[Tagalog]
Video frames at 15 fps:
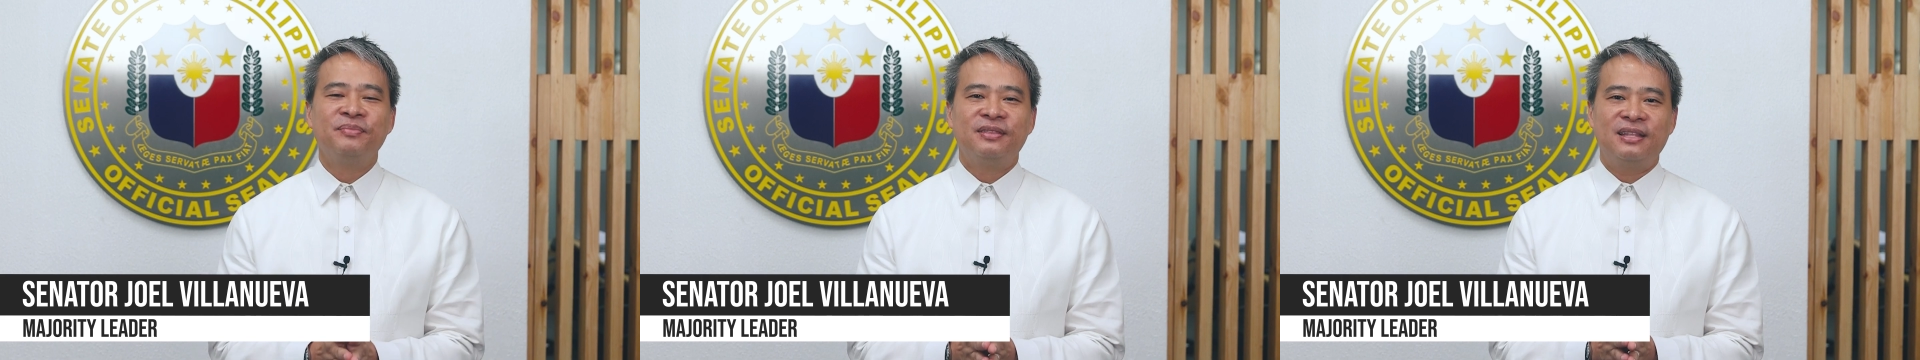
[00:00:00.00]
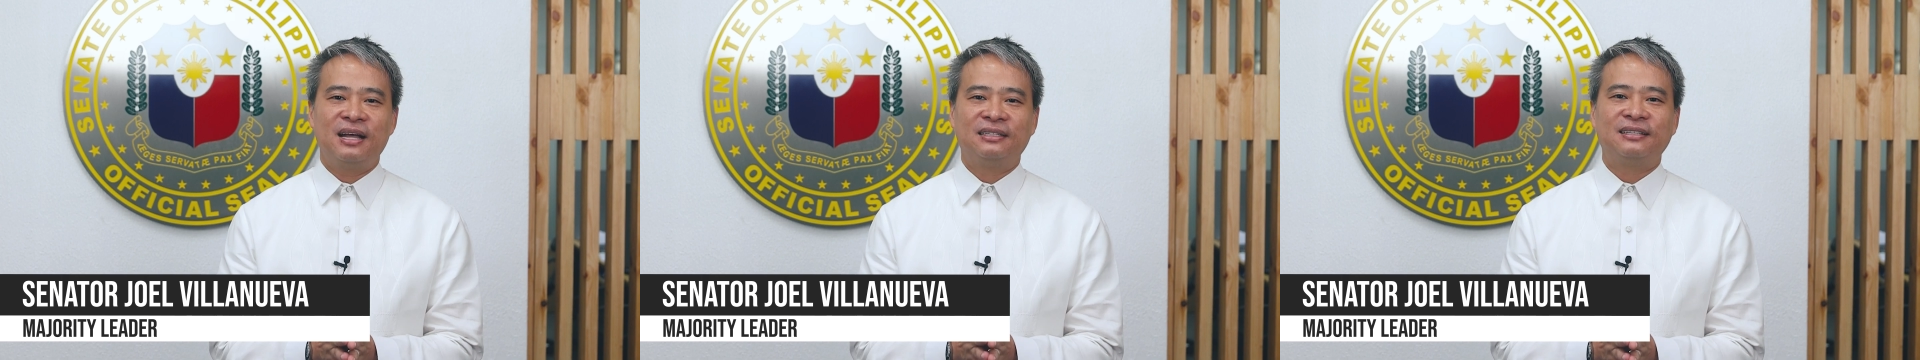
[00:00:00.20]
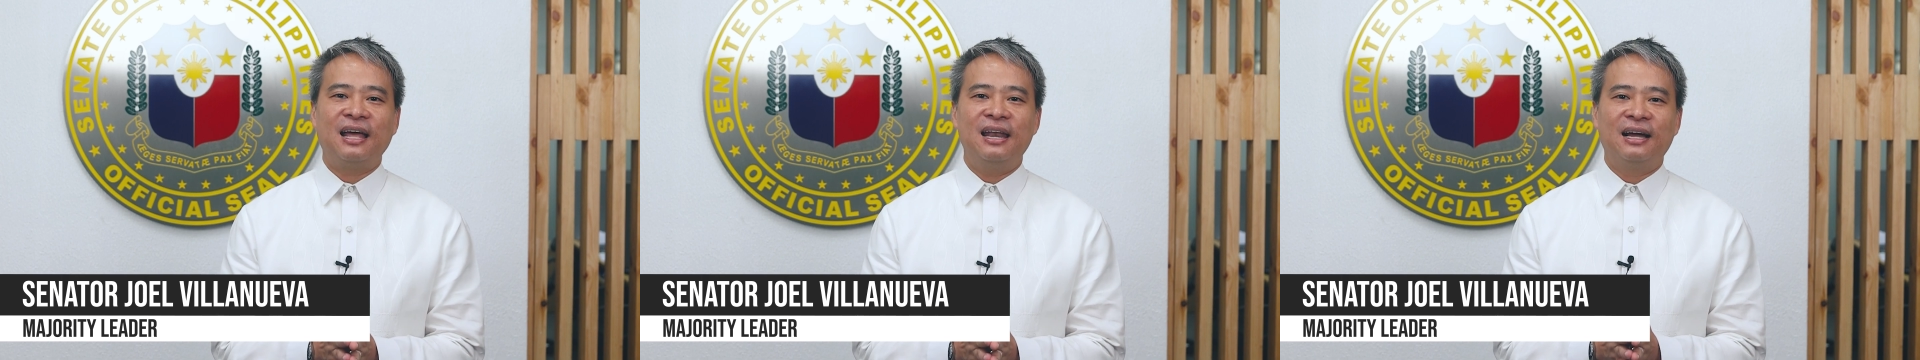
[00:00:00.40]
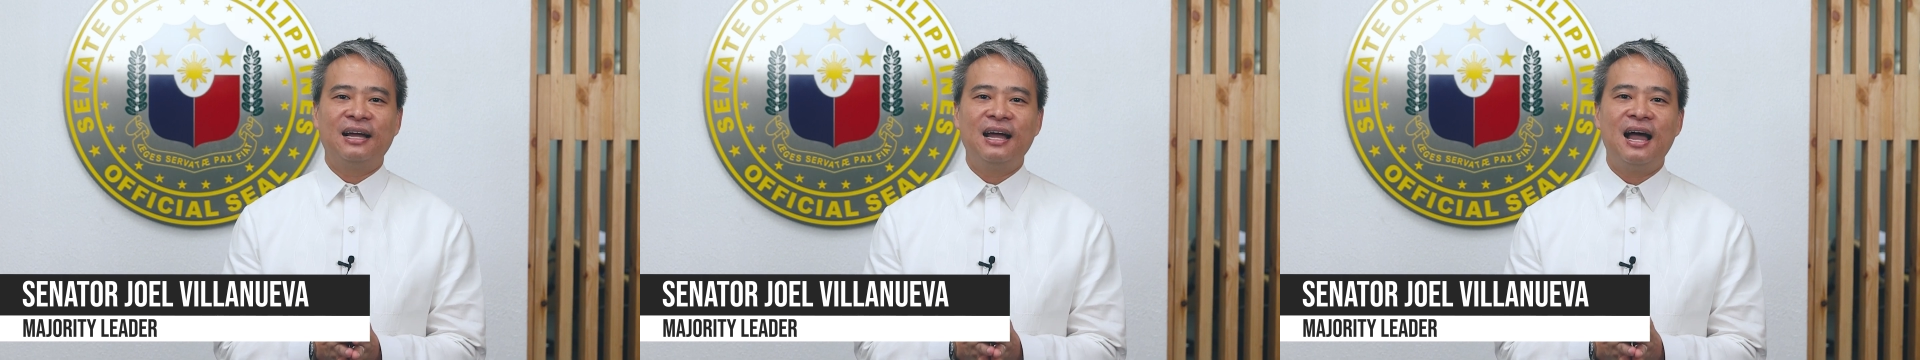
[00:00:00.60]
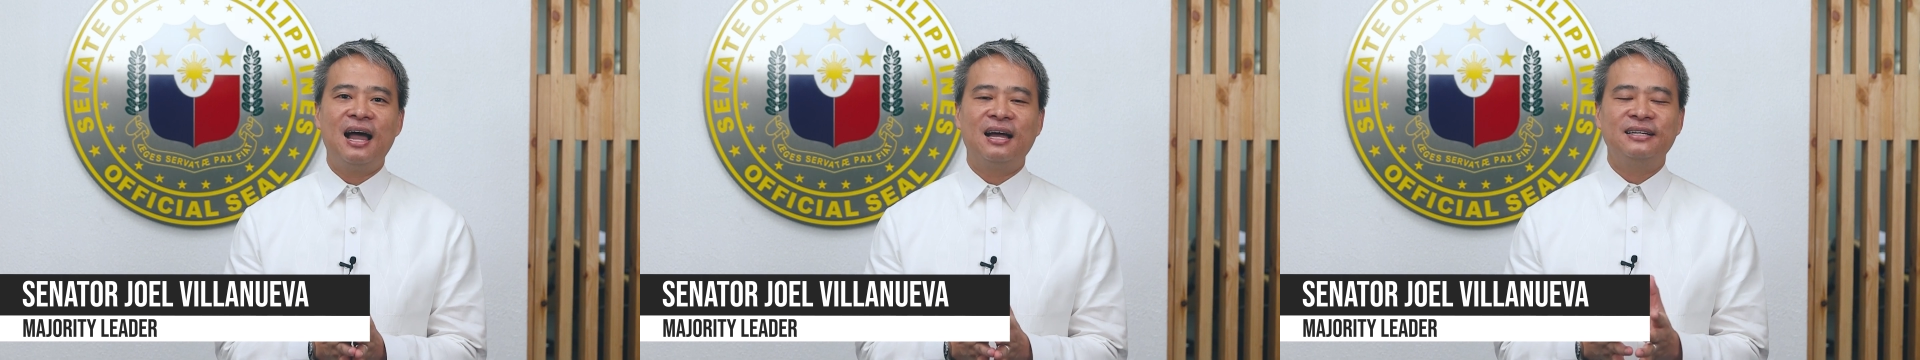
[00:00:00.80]

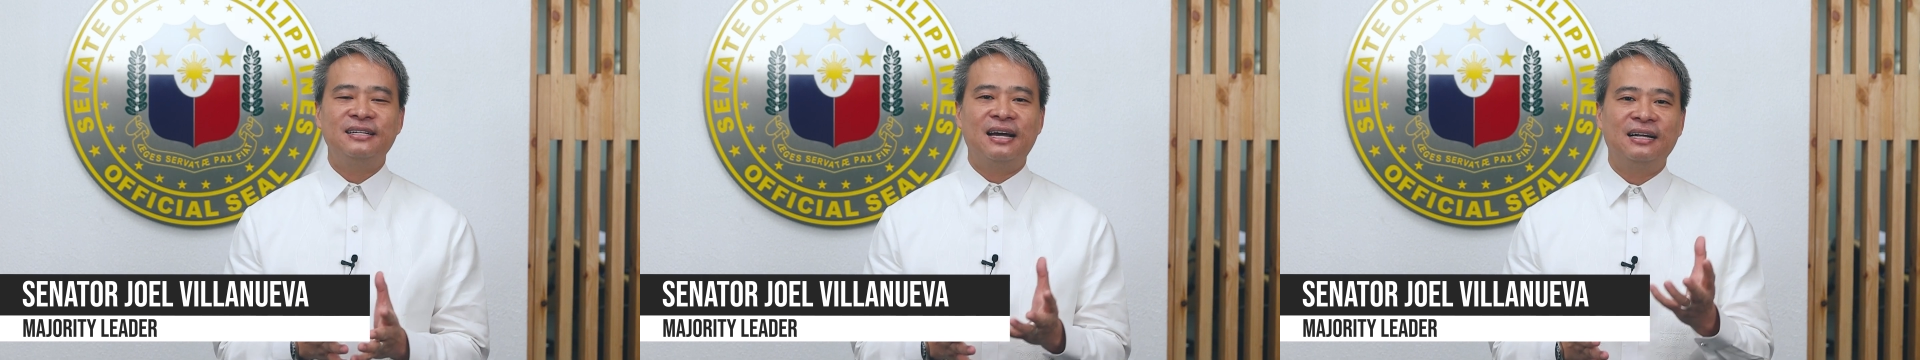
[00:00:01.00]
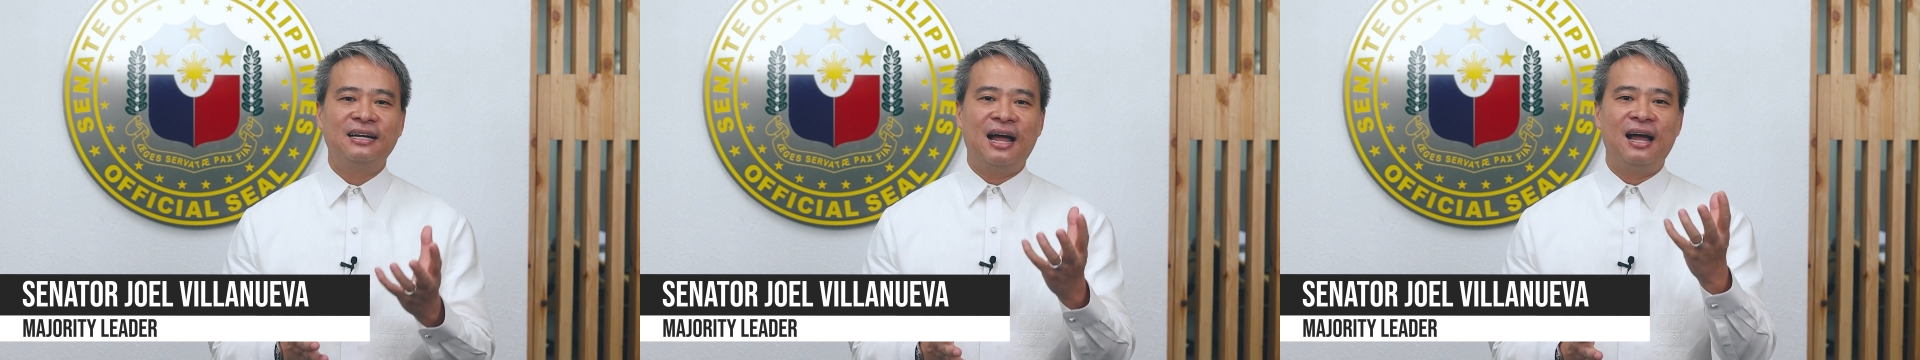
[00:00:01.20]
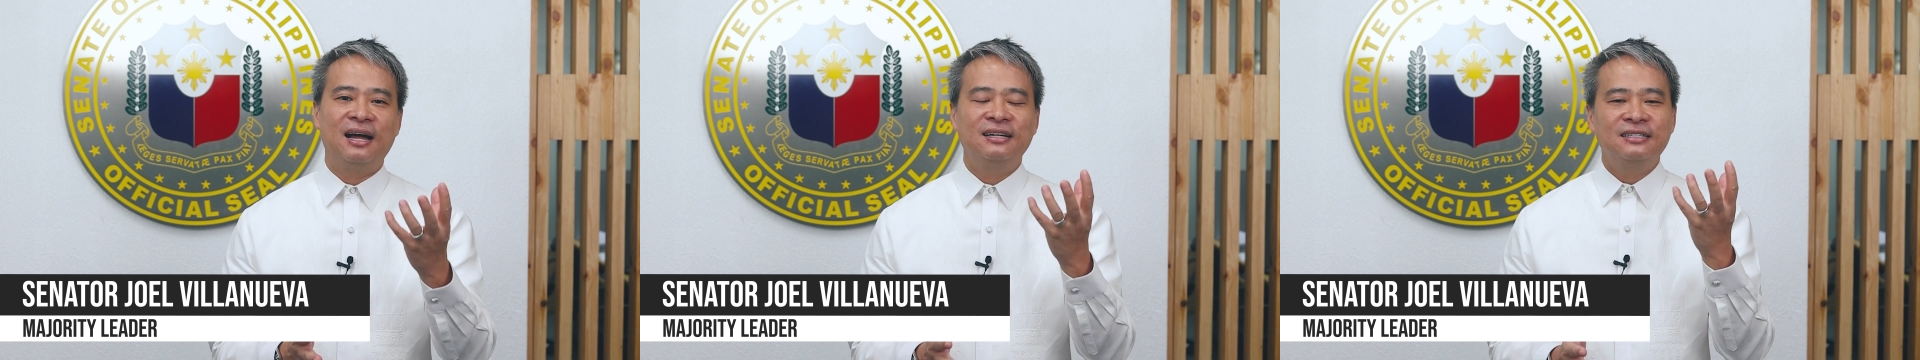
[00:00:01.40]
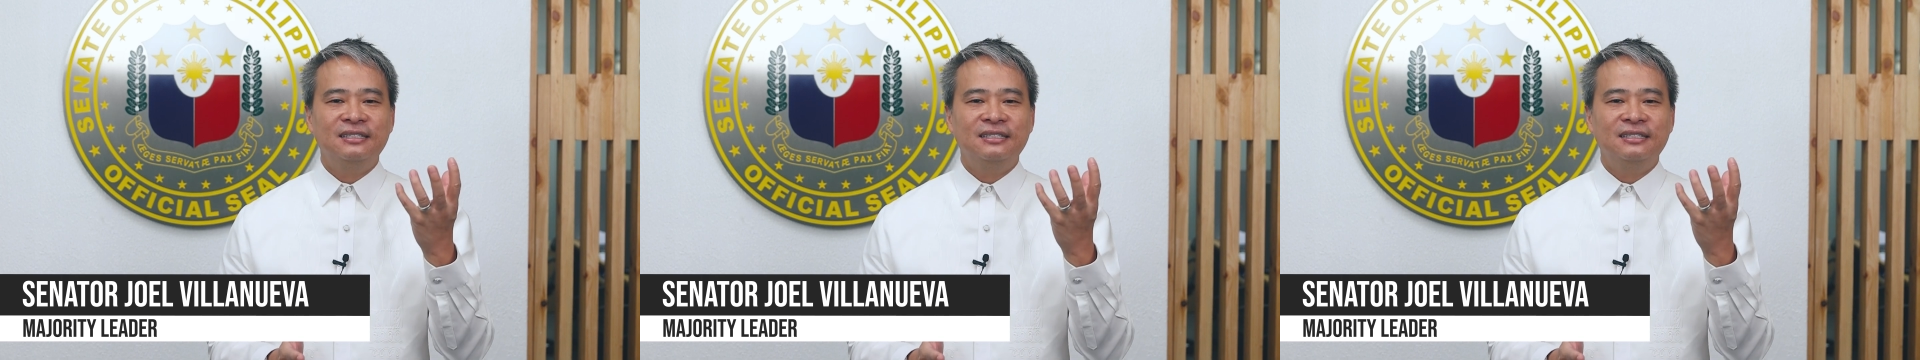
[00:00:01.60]
nagtalaga ng uh,